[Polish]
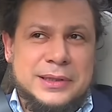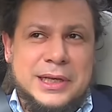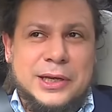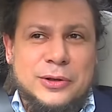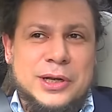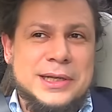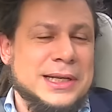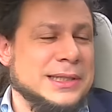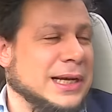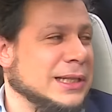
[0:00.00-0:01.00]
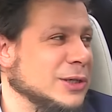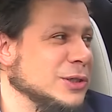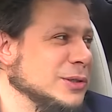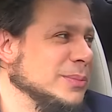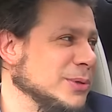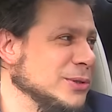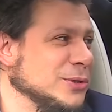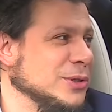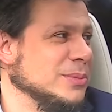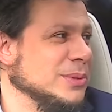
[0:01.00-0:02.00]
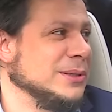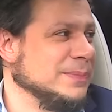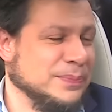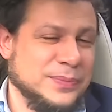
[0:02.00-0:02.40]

takie organizacje jak nasze są po to, żeby